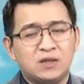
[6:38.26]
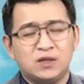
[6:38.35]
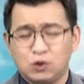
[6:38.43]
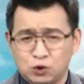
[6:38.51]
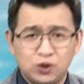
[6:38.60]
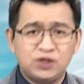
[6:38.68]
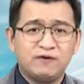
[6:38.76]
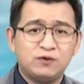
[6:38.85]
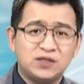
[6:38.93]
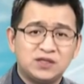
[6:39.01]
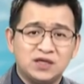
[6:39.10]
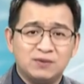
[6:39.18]
有趣的地方就
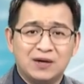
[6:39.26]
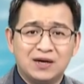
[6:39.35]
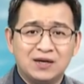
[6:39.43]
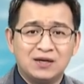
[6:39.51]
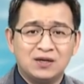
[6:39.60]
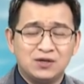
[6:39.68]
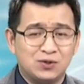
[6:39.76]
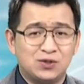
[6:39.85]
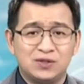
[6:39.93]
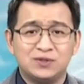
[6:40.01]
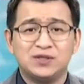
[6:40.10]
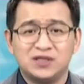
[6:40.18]
在这里嘛，有趣
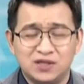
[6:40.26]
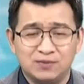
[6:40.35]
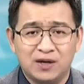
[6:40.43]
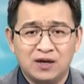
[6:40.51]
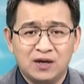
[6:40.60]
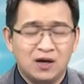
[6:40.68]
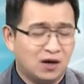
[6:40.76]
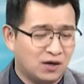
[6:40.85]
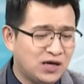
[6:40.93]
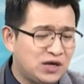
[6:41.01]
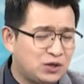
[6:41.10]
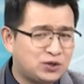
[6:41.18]
的地方就在这里嘛。哦，
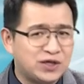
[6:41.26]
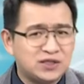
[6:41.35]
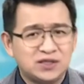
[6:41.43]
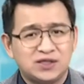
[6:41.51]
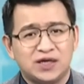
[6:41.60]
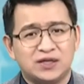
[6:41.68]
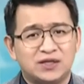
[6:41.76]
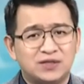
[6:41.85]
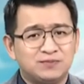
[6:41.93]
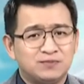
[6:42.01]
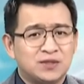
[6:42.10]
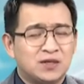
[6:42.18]
利率决议之前呢，
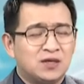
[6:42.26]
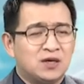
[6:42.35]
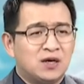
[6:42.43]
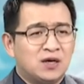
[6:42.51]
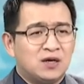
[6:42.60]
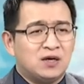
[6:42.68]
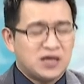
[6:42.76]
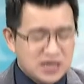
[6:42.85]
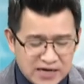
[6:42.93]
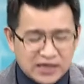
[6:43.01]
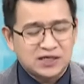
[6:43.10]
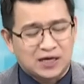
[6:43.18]
应
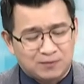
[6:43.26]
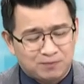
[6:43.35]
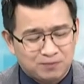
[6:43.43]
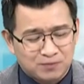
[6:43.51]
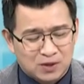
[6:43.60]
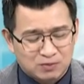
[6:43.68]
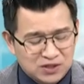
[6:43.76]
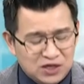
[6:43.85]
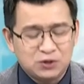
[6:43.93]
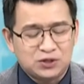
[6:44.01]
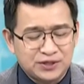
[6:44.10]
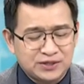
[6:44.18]
该讲哦，不是利
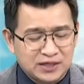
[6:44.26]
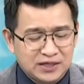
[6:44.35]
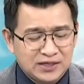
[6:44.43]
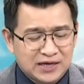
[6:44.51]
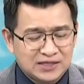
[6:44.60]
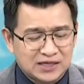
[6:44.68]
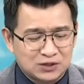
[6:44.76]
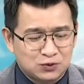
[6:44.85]
率决议前，应该讲